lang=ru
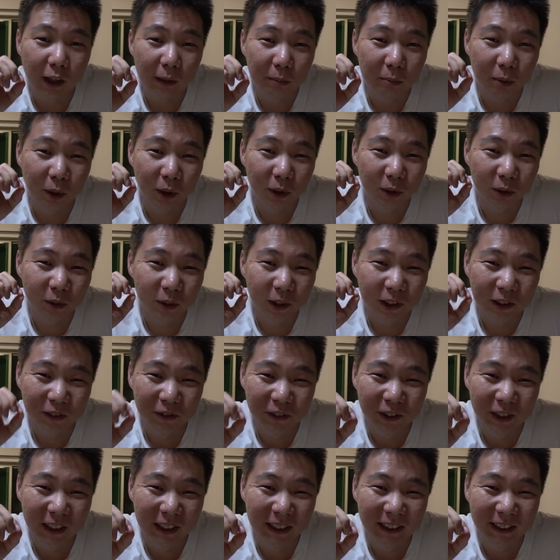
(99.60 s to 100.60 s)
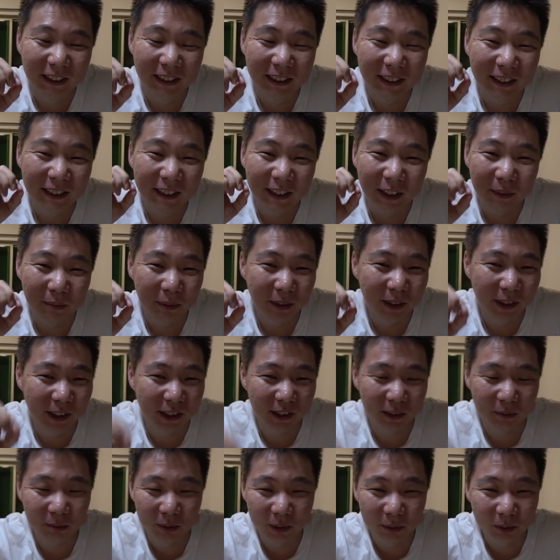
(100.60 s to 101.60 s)
аэропорта у вас вылет и
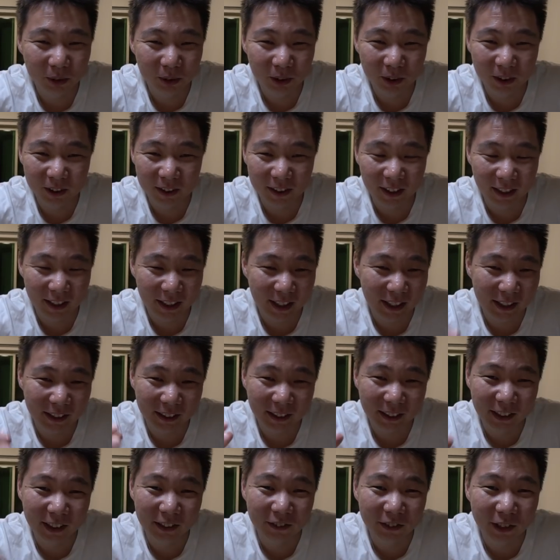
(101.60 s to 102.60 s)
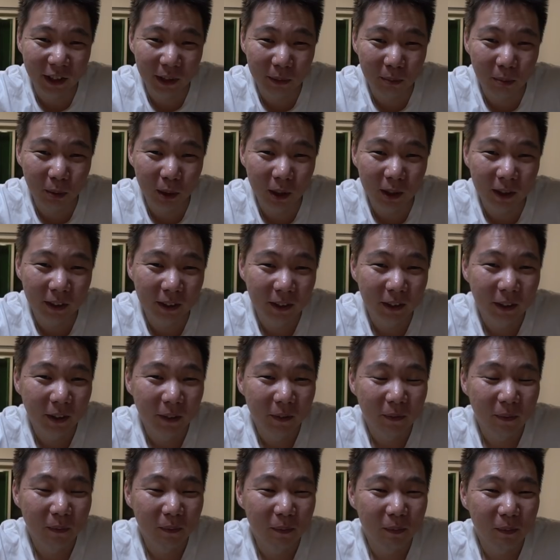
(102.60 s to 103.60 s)
терминала, потому что это реально головная боль.
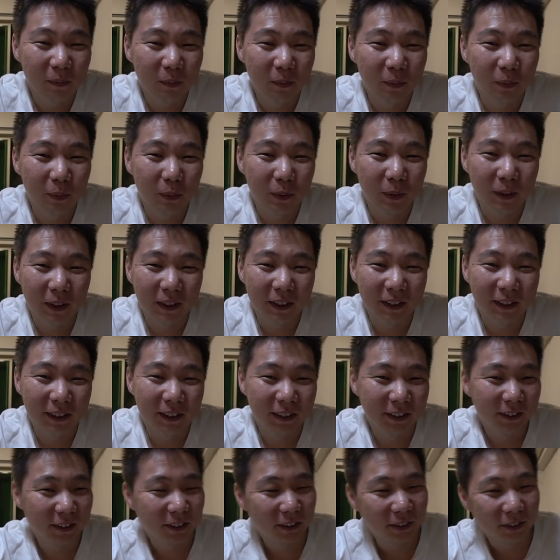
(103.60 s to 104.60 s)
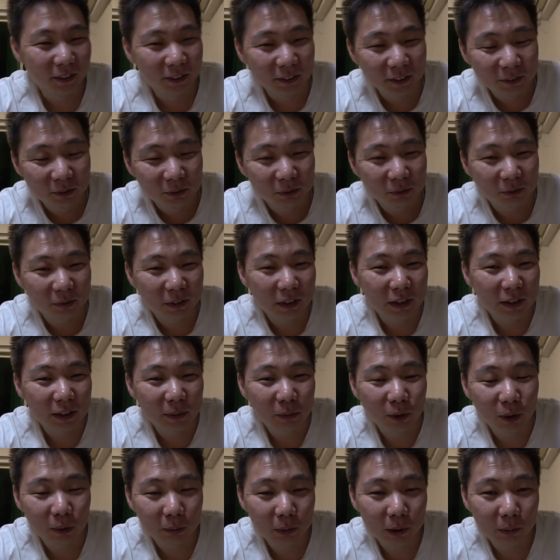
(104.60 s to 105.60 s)
И со
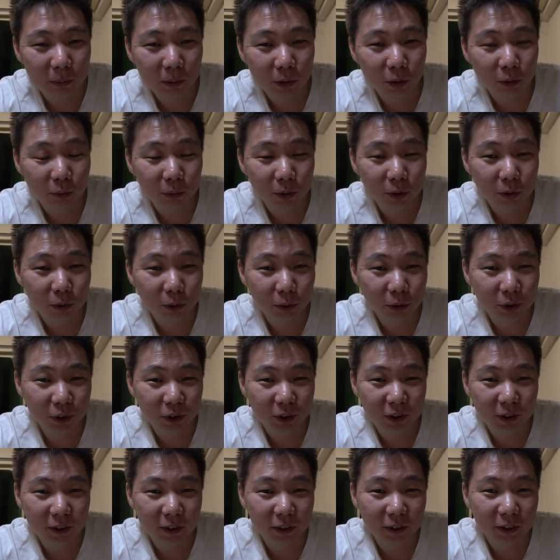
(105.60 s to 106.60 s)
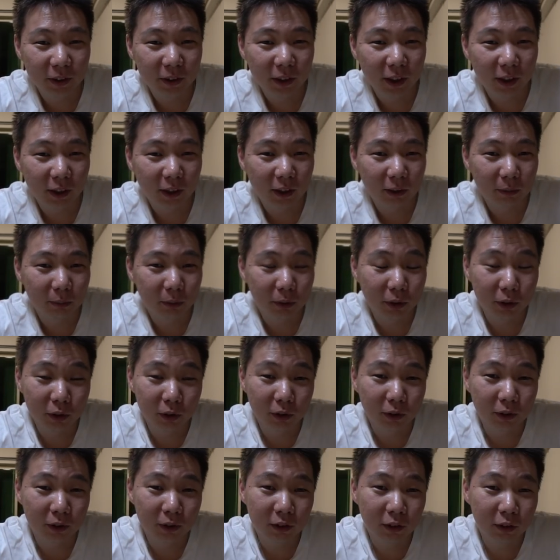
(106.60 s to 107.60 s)
мной был подобный случай, и я как бы
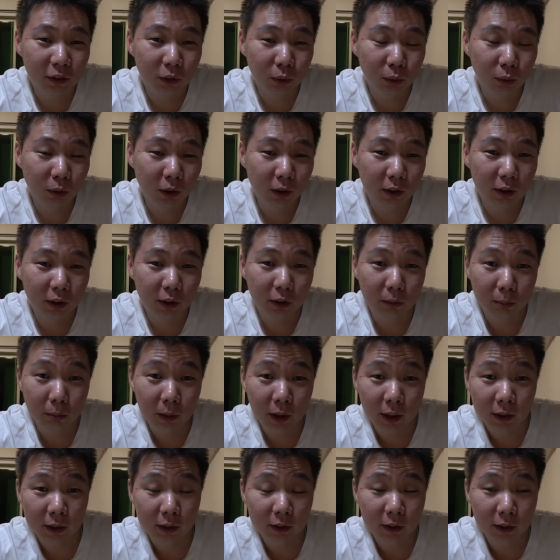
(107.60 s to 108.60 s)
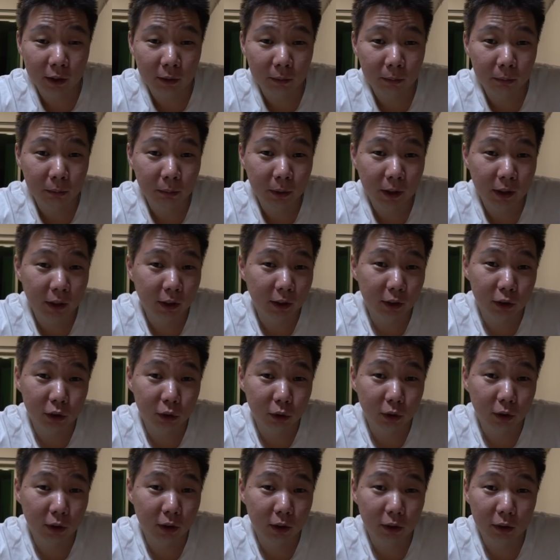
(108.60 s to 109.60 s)
не улетел. Благо там билеты
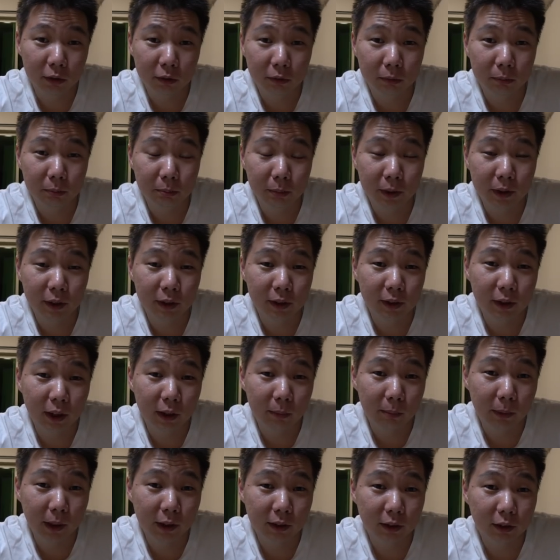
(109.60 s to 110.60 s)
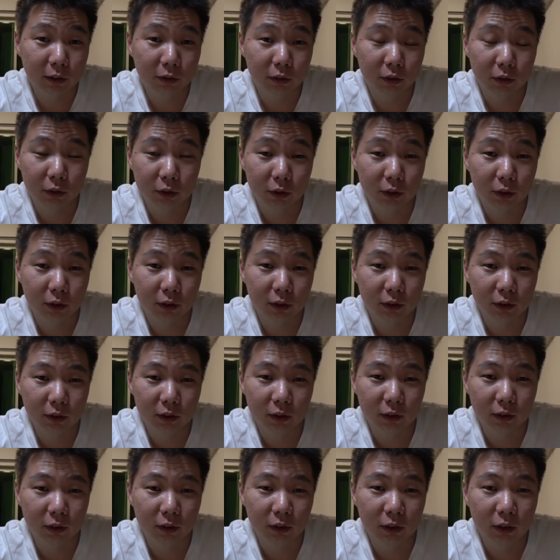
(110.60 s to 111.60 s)
стоили 50 баксов, то есть
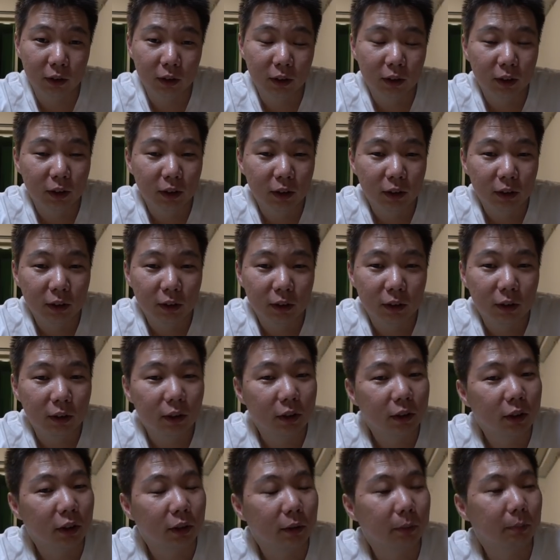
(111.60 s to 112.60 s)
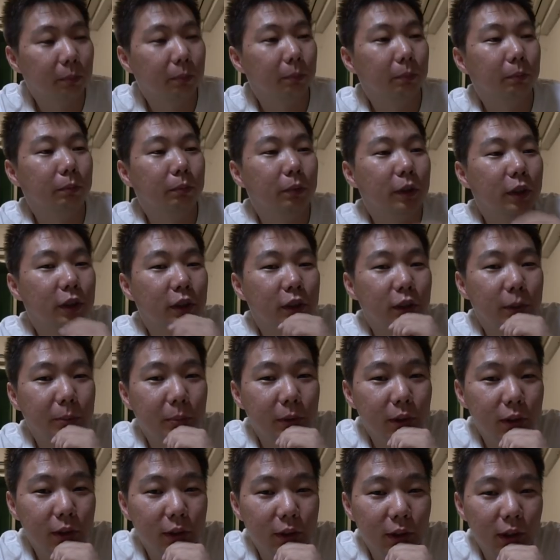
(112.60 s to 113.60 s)
э, нет даже не
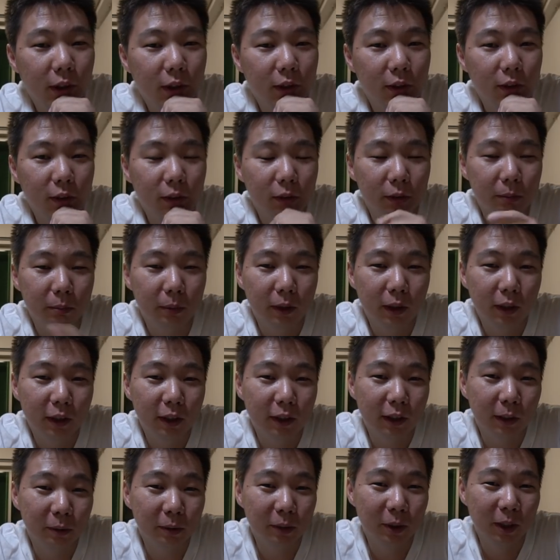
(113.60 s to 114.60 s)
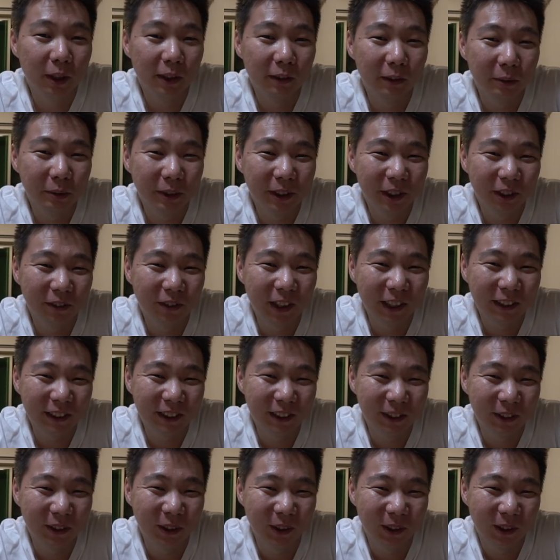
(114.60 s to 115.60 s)
50. Билеты там стоили вообще
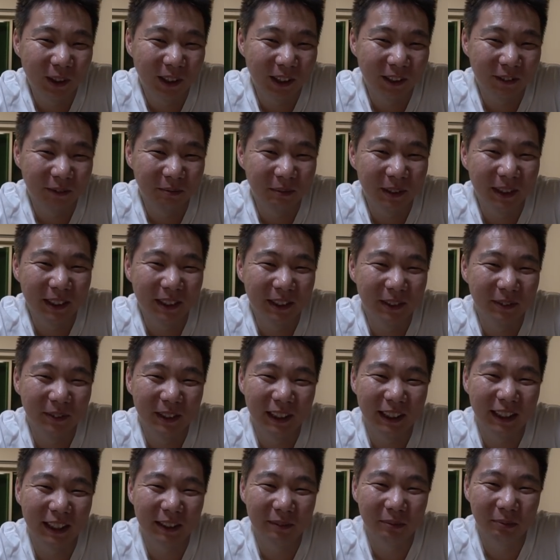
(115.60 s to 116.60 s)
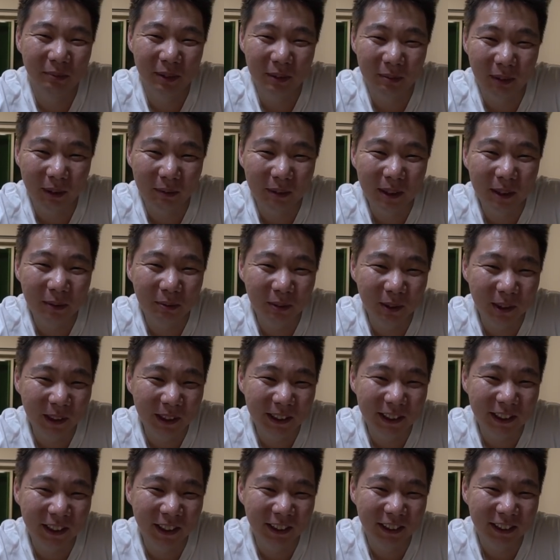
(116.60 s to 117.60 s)
20 долларов, поэтому я как бы без проблем
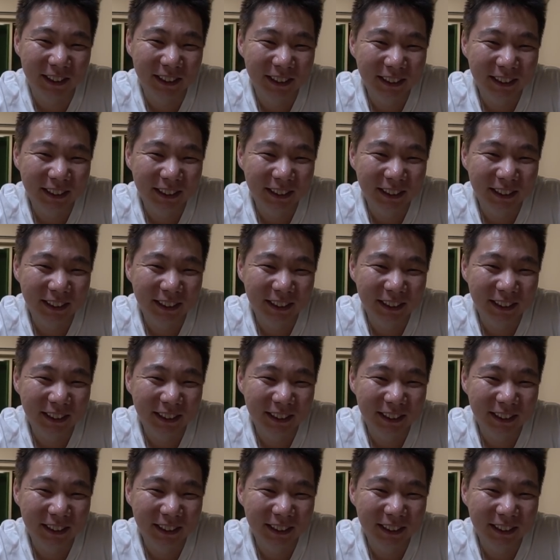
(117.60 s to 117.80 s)
улетел.